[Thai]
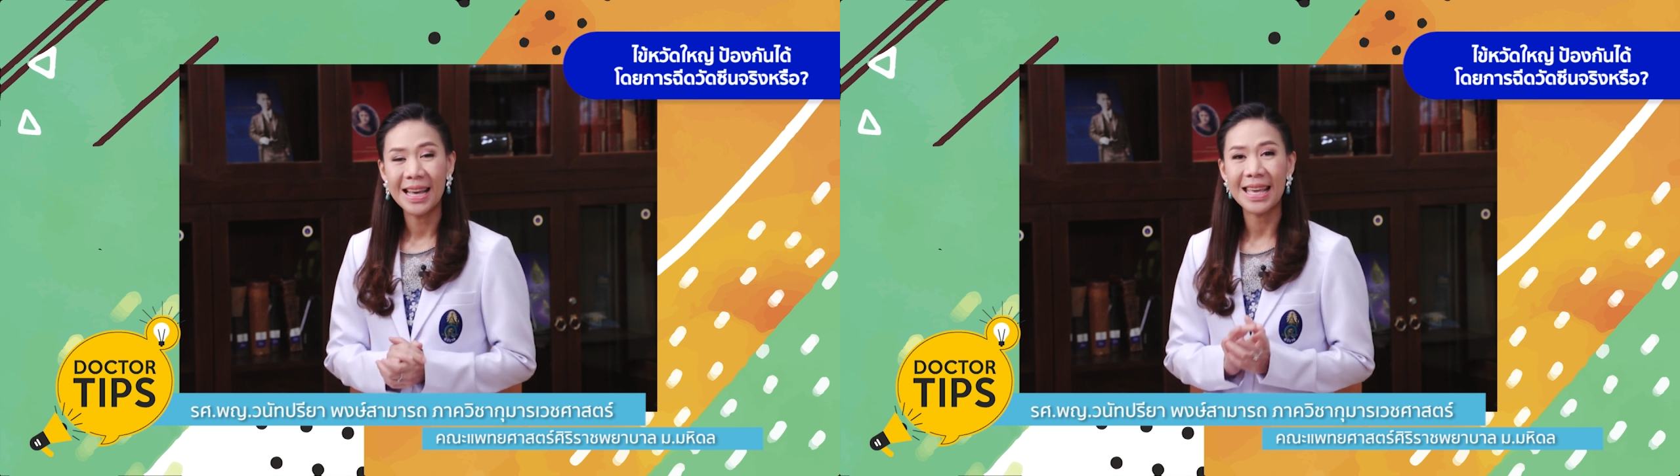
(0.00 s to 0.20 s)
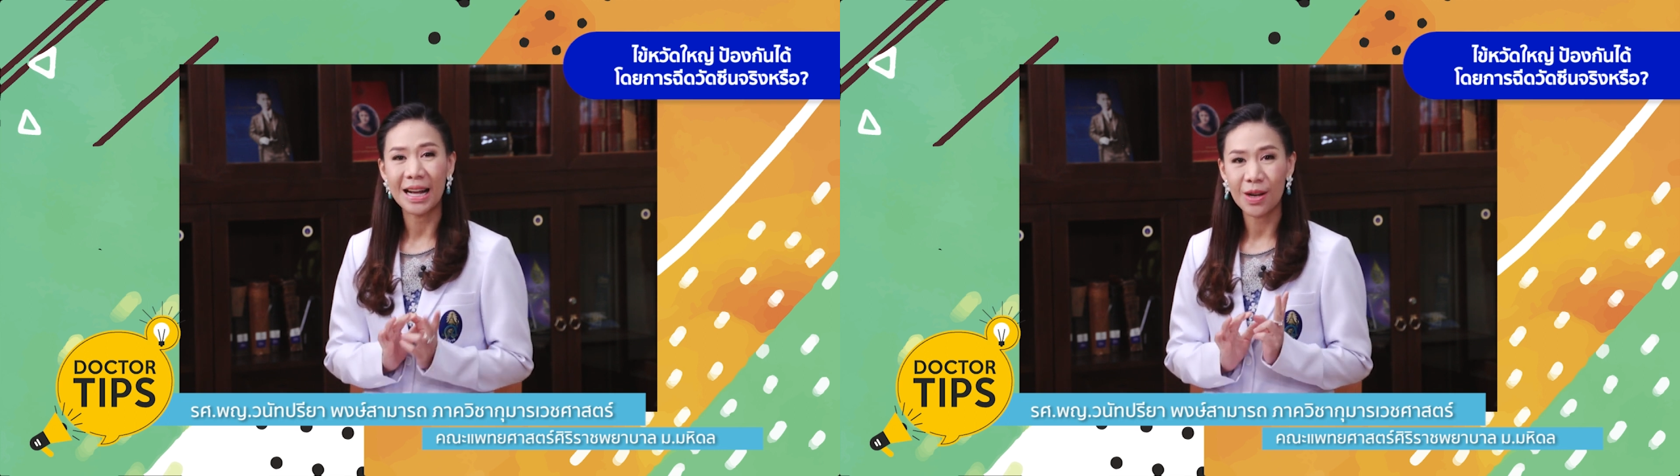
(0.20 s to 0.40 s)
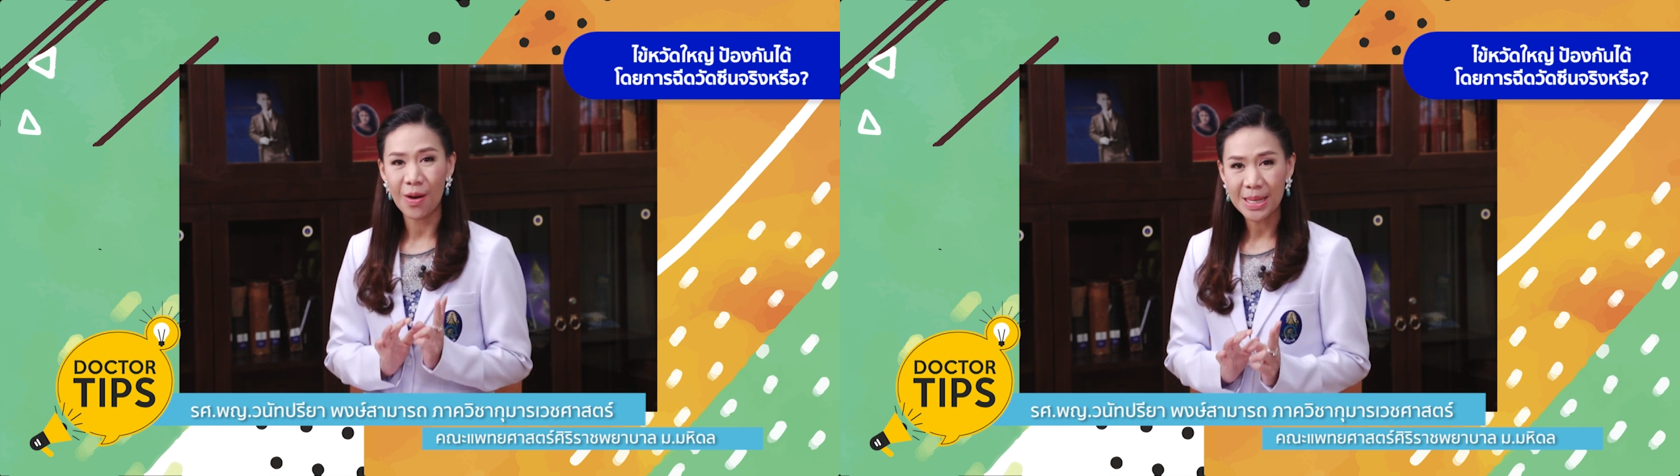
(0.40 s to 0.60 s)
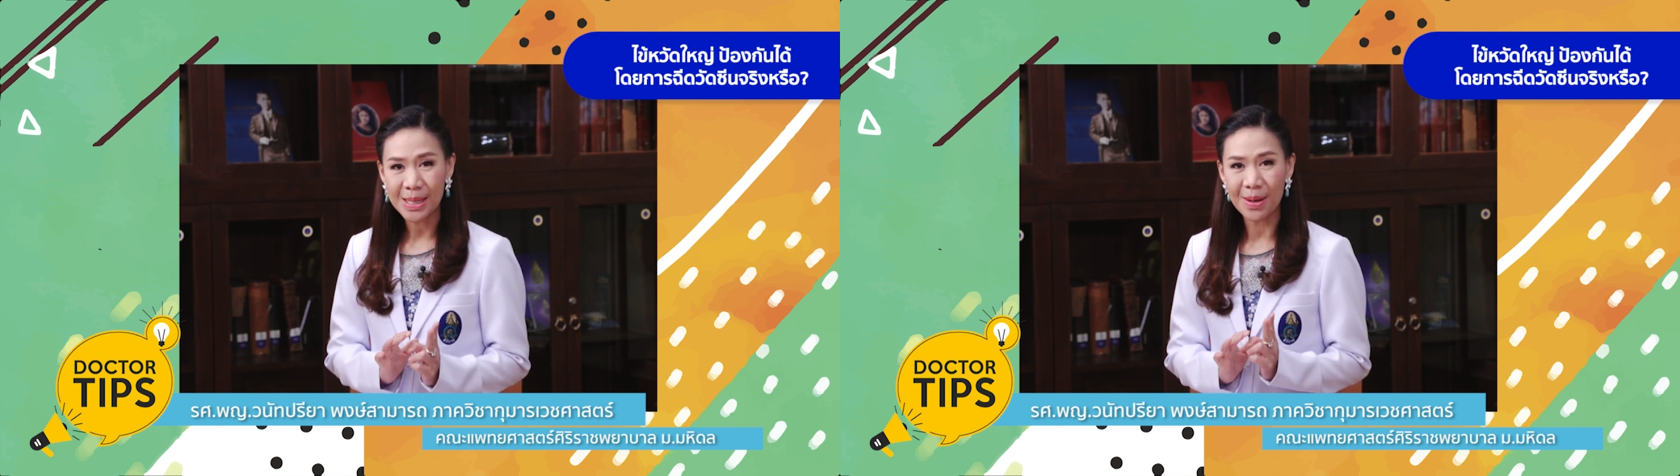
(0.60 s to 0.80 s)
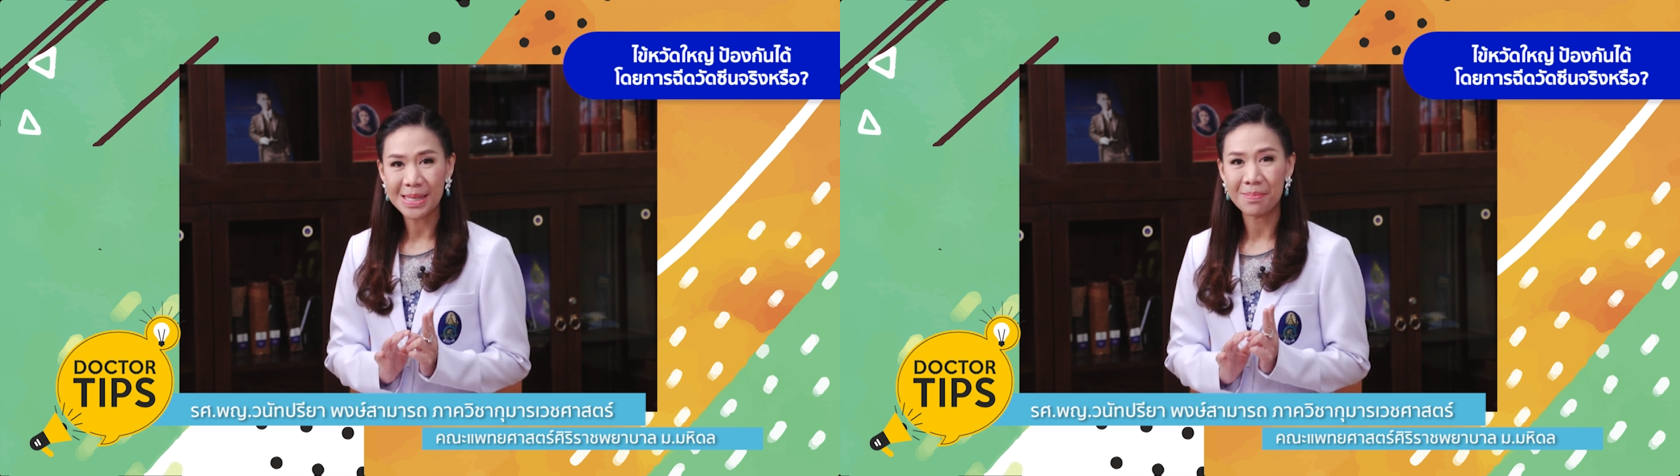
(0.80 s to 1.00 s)
อย่างน้อย
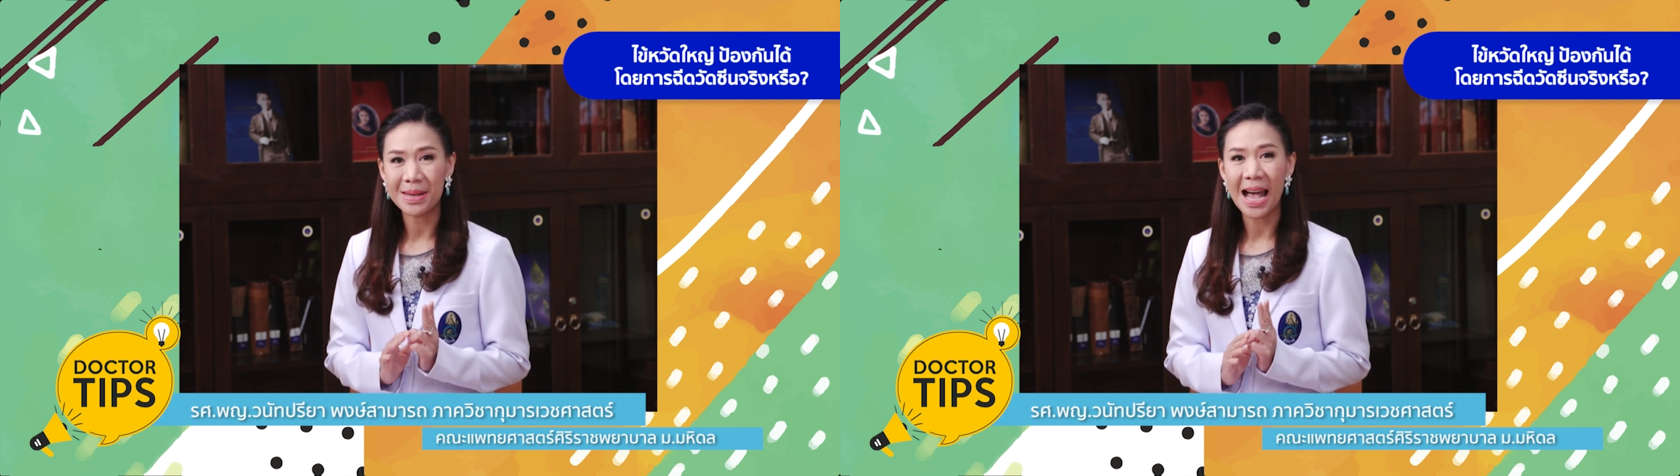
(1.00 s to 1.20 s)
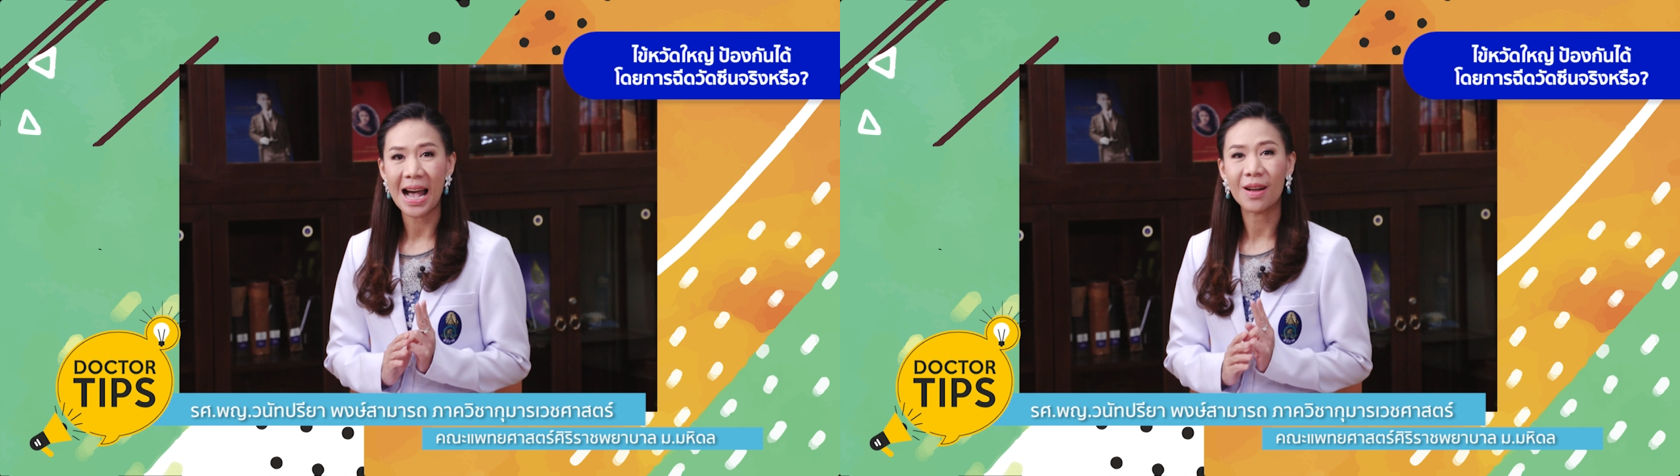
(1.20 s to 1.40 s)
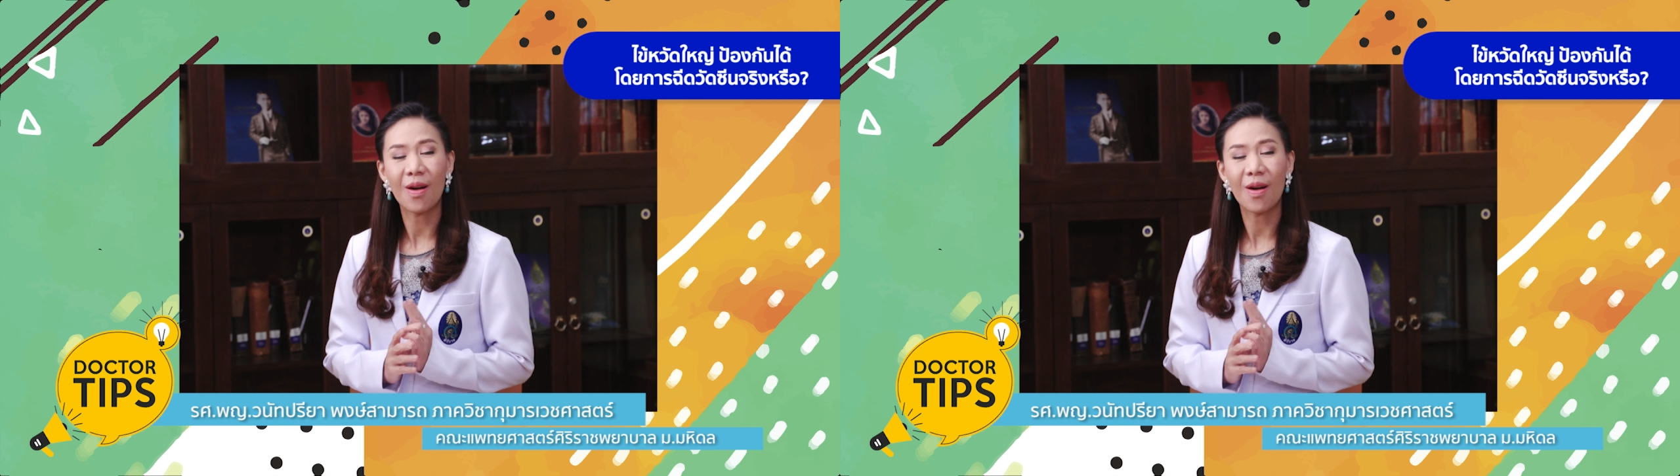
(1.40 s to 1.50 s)
2 สัปดาห์